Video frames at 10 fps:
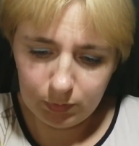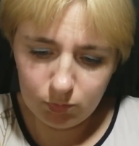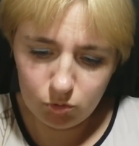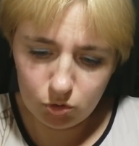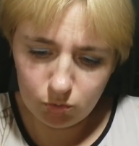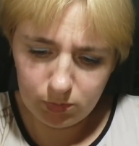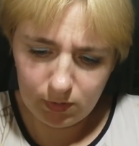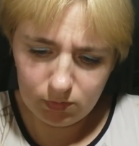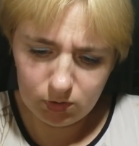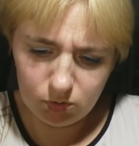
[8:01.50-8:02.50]
Потому что у
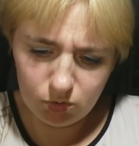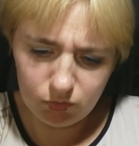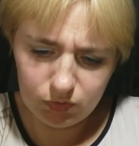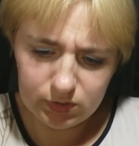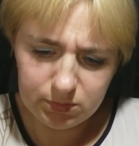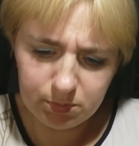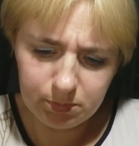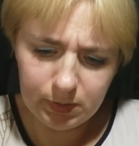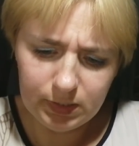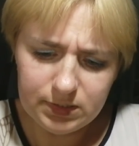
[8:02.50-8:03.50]
меня вот эта вот
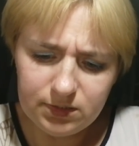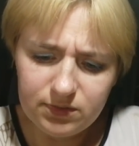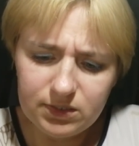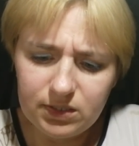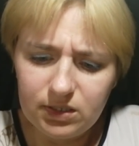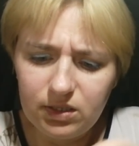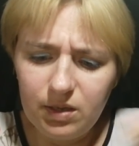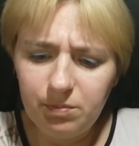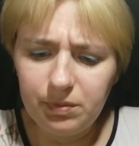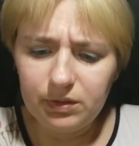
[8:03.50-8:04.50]
фикс-прайсовская
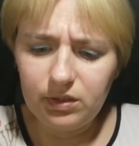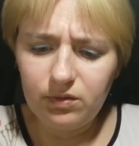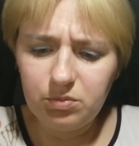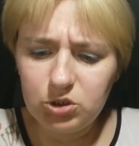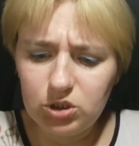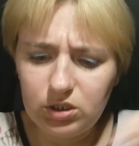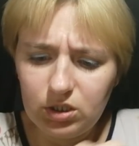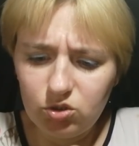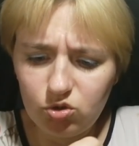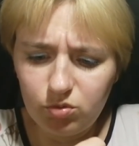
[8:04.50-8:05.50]
лампа, она вообще,
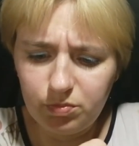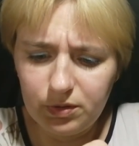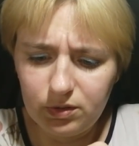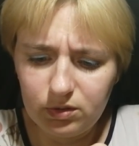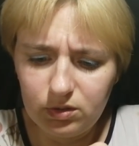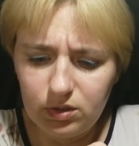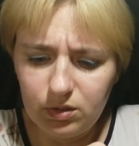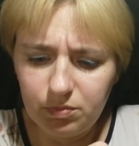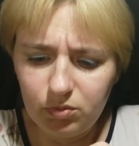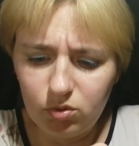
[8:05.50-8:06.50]
я ничего по
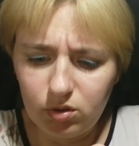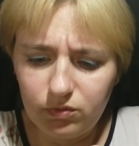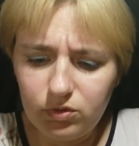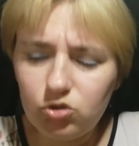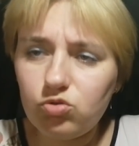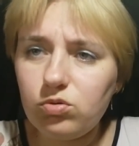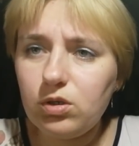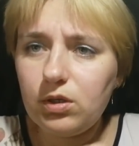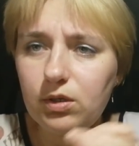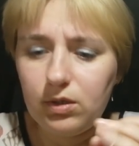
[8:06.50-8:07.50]
ней плохо вижу.
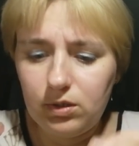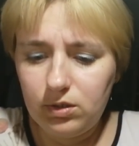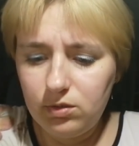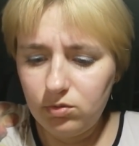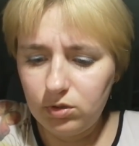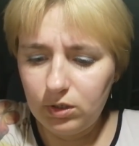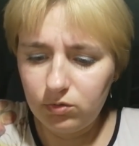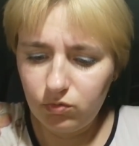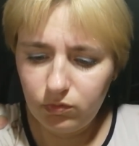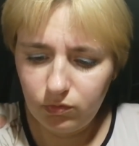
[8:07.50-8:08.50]
И вот
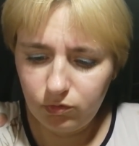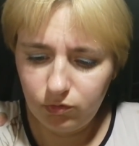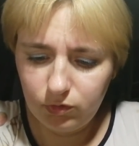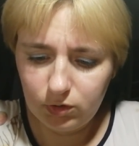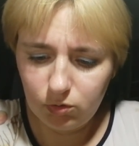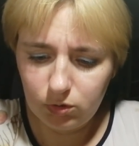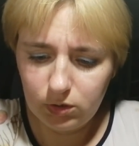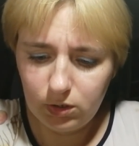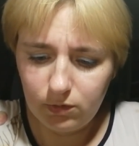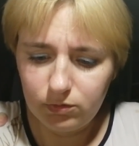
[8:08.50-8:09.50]
так в две
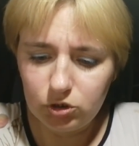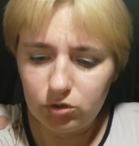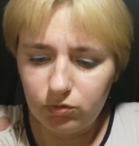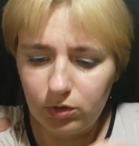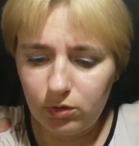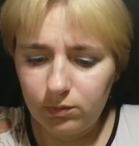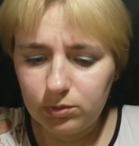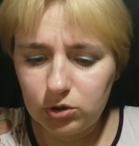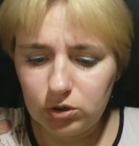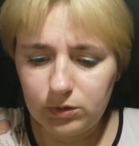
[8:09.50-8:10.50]
руки я вышиваю
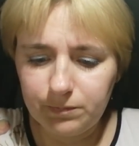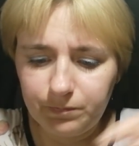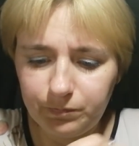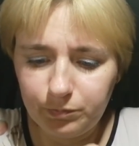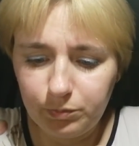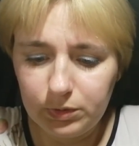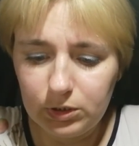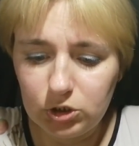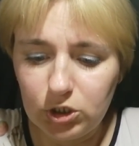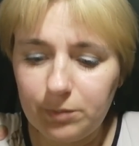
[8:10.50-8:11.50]
обычно по
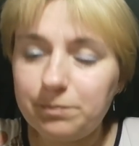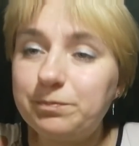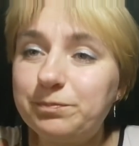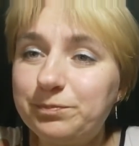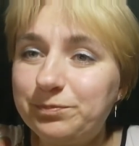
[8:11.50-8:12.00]
ночам.